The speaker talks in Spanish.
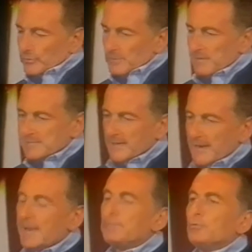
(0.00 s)
¿por dónde
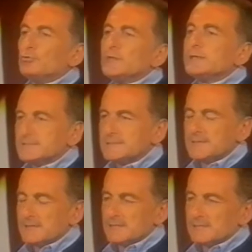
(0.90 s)
pasará la
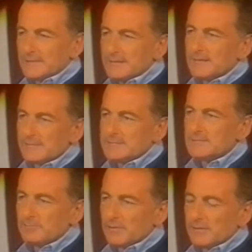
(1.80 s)
potencia de esta
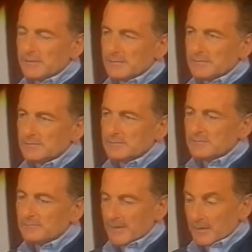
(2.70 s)
disciplina
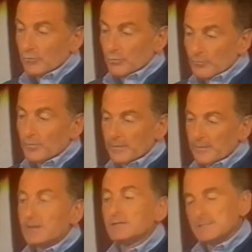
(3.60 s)
para que uno
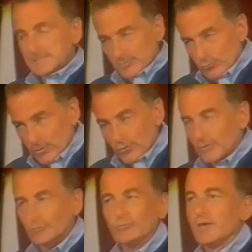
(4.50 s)
pueda ser un
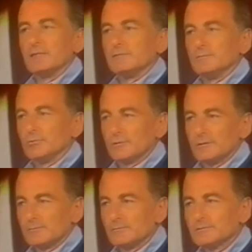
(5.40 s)
mejor estudiante, por
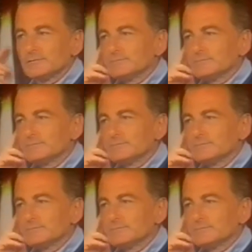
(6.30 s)
ejemplo?